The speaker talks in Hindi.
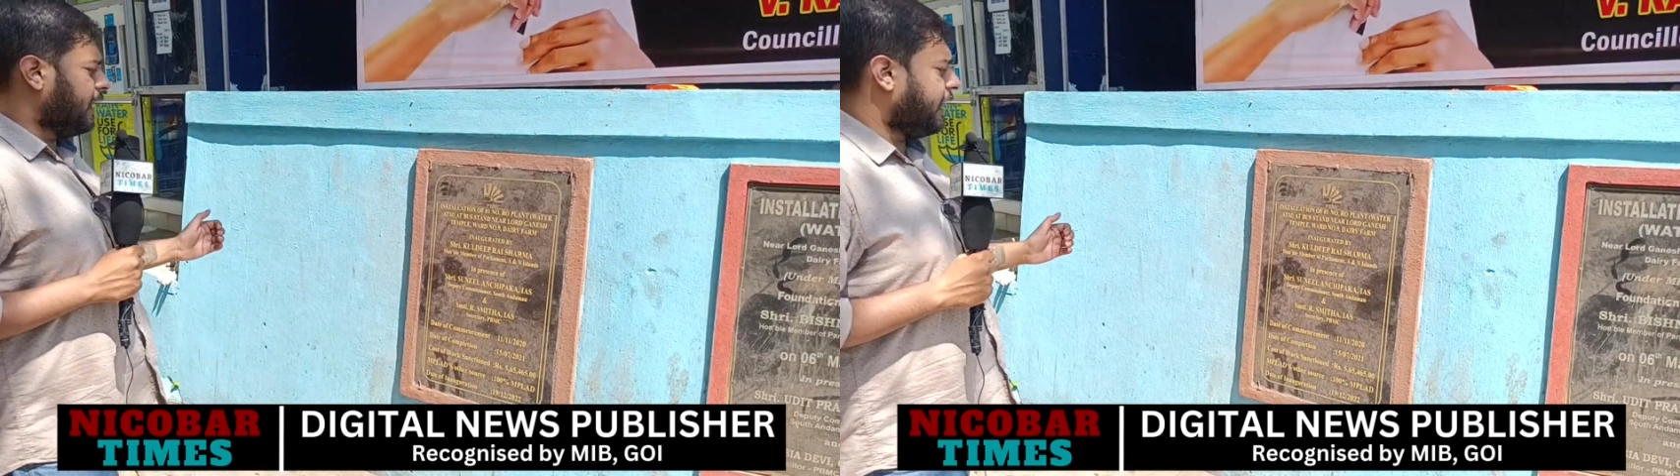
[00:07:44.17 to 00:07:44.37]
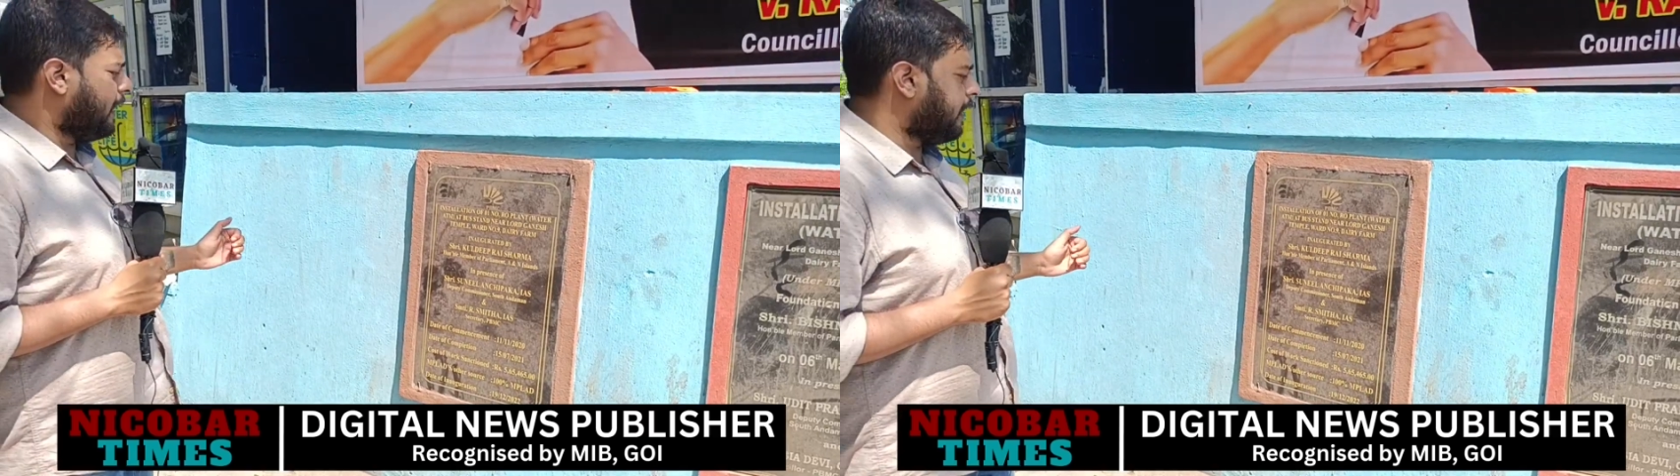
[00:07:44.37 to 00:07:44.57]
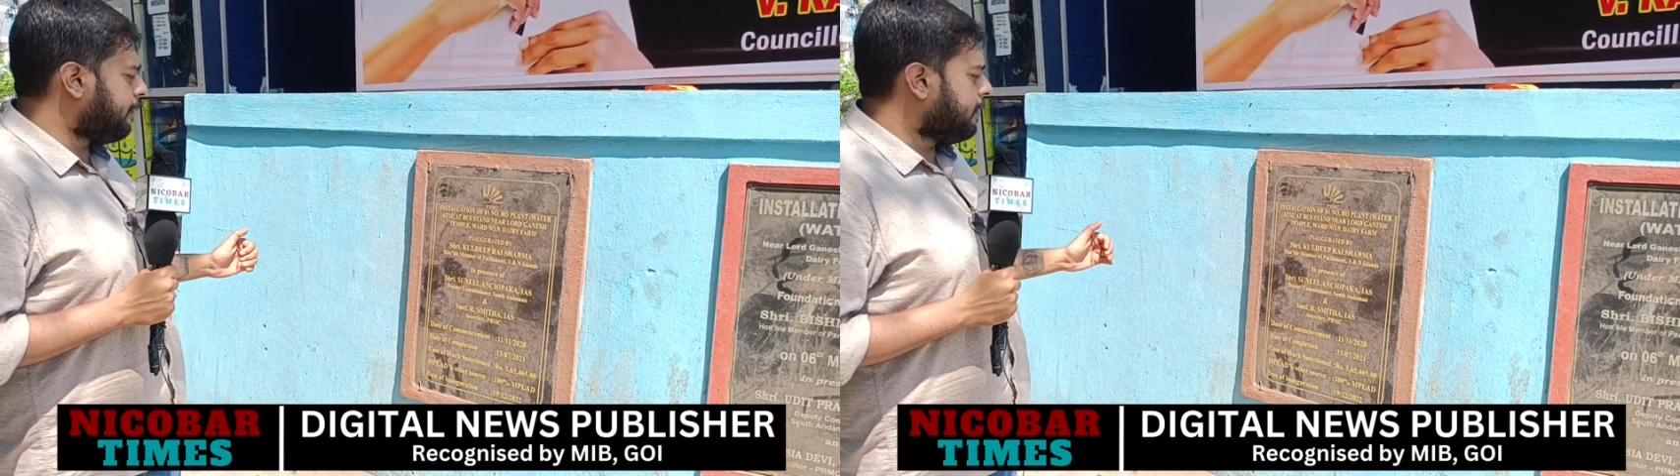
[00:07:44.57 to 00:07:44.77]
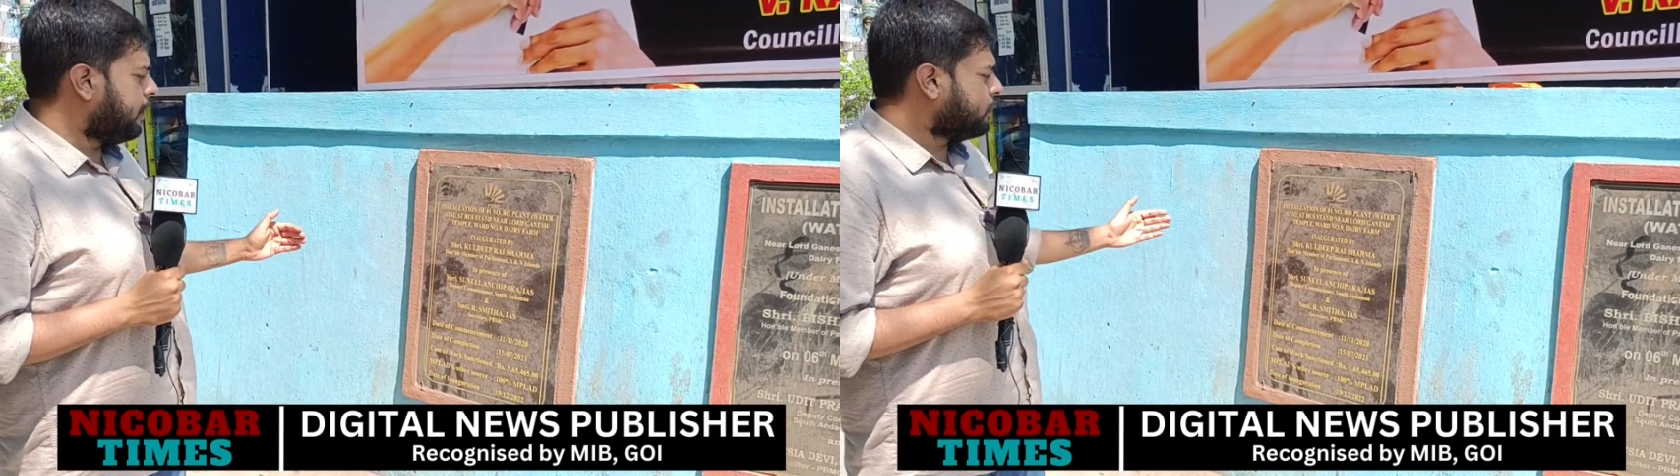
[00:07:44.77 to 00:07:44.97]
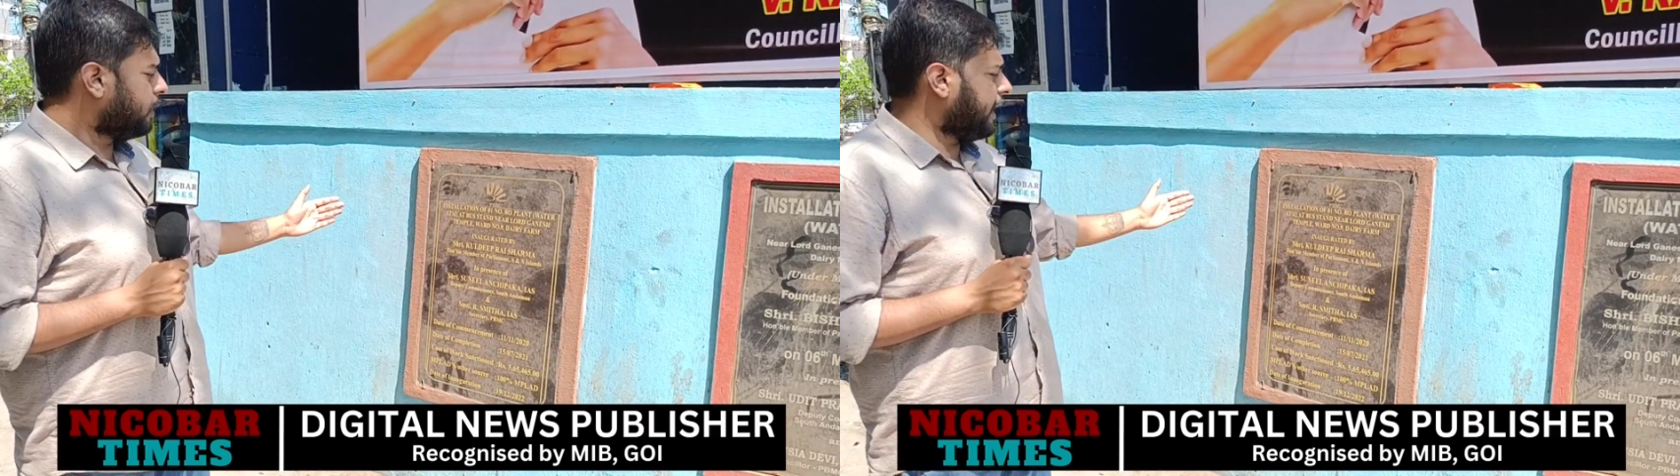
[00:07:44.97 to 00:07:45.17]

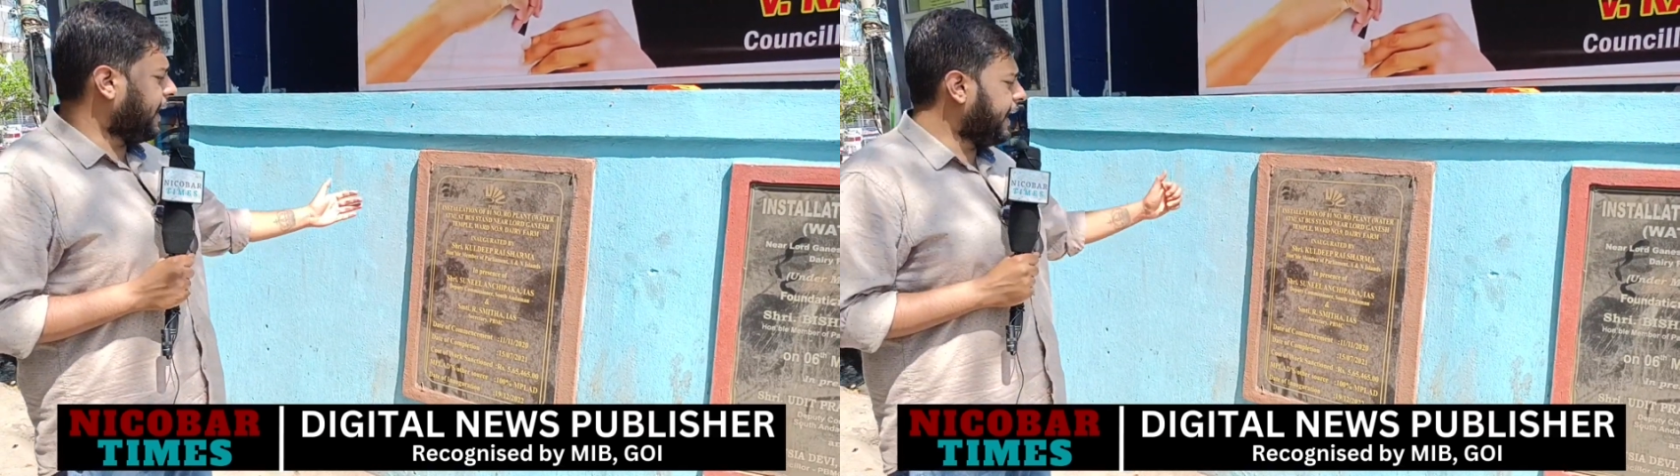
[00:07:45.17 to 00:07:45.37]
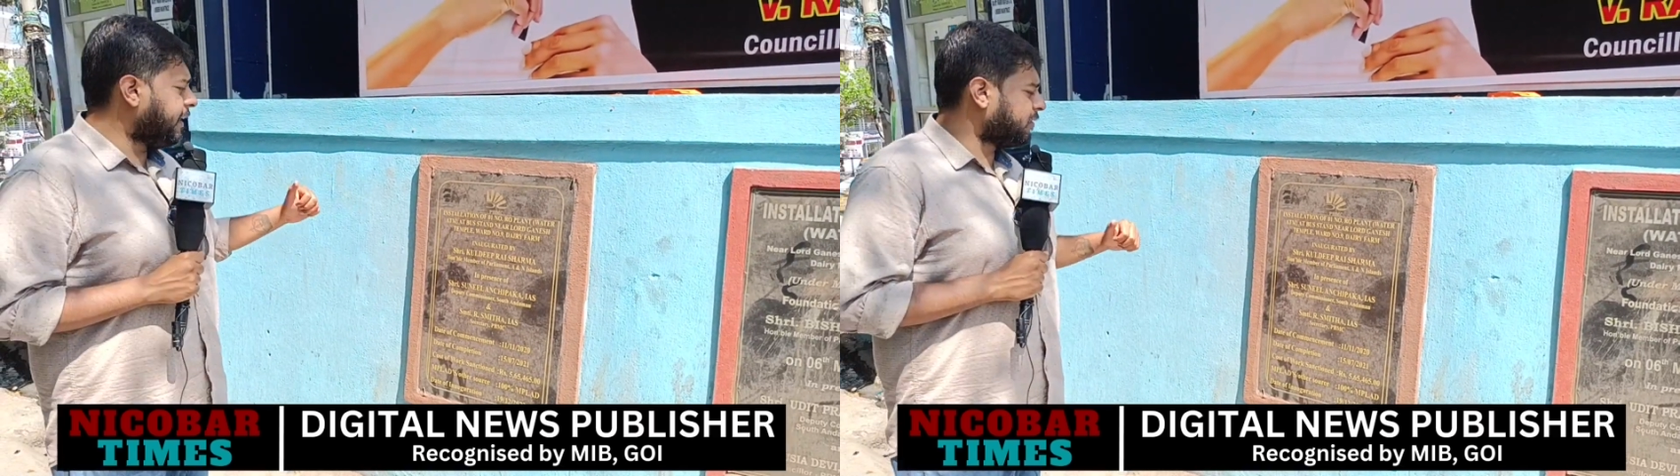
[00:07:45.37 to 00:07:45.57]
जो है